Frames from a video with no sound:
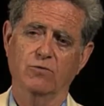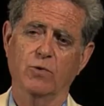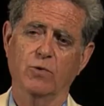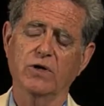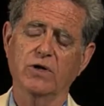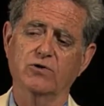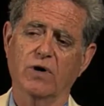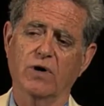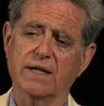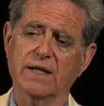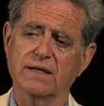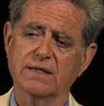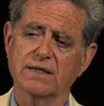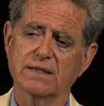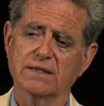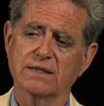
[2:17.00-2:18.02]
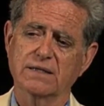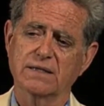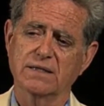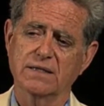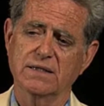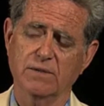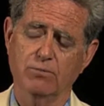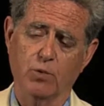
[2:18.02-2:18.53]
Como he dicho antes,
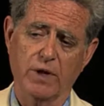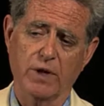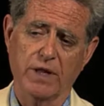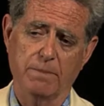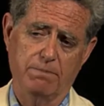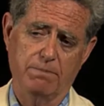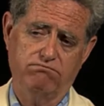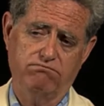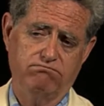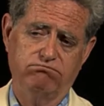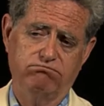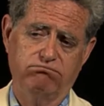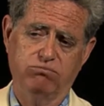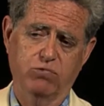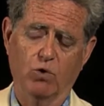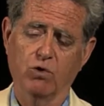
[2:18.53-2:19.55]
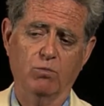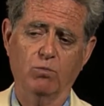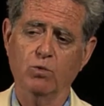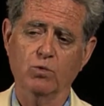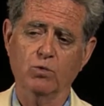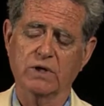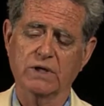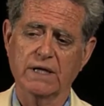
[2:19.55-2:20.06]
y puede todo el
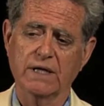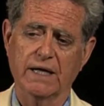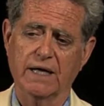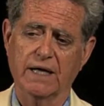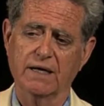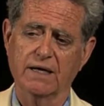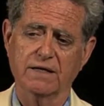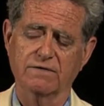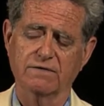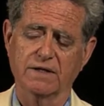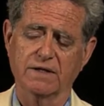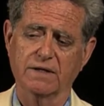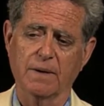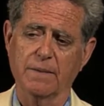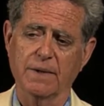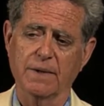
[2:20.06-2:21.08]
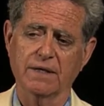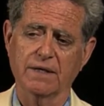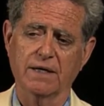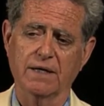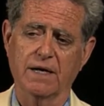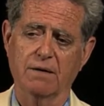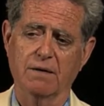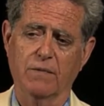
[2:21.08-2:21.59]
mundo entender,
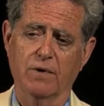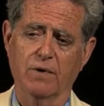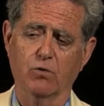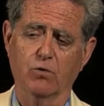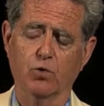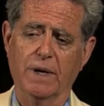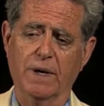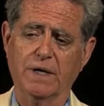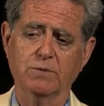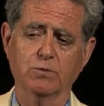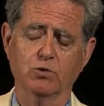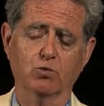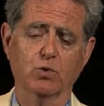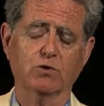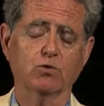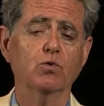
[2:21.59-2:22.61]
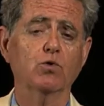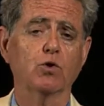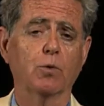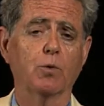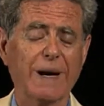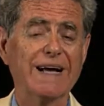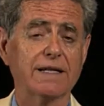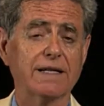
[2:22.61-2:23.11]
efectivamente el, el urbanismo es un
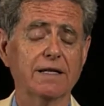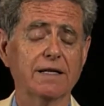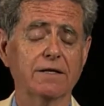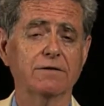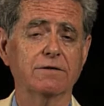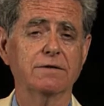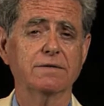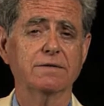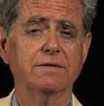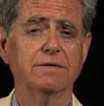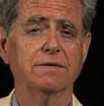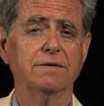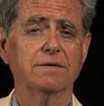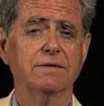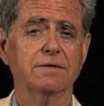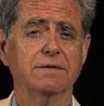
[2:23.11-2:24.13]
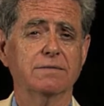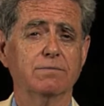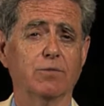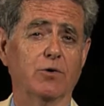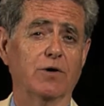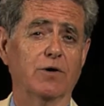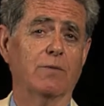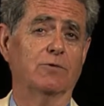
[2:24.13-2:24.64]
asunto práctico,
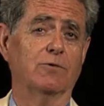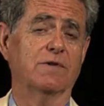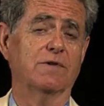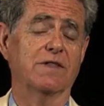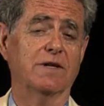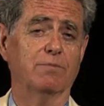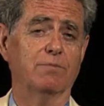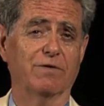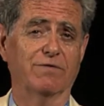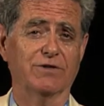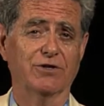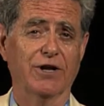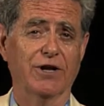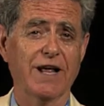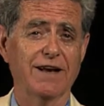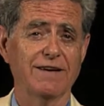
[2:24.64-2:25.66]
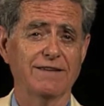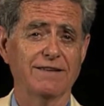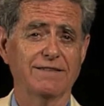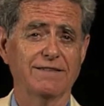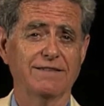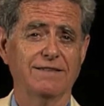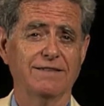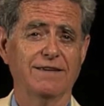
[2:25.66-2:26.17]
podríamos decir profesional,
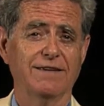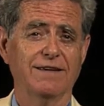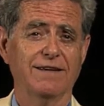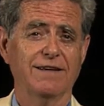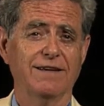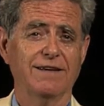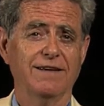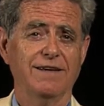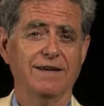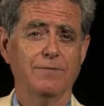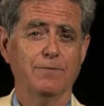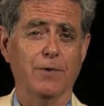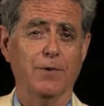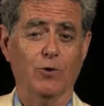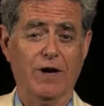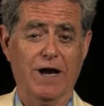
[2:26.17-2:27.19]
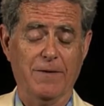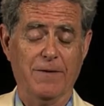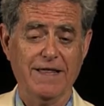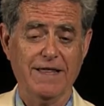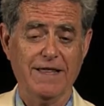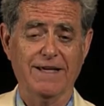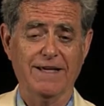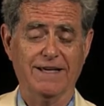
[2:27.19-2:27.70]
pero en la
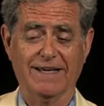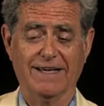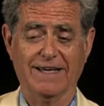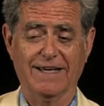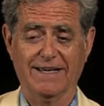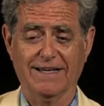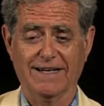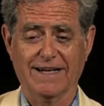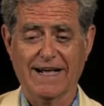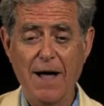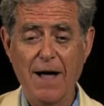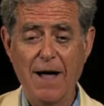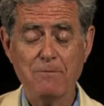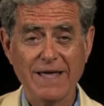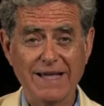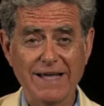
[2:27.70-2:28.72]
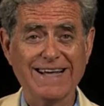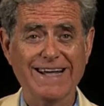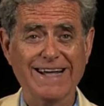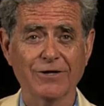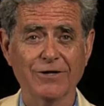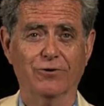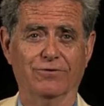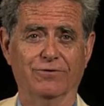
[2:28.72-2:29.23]
medida en que cambia
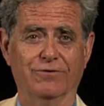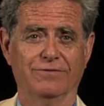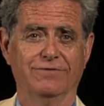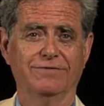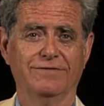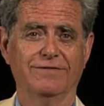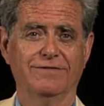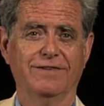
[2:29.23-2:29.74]
tanto,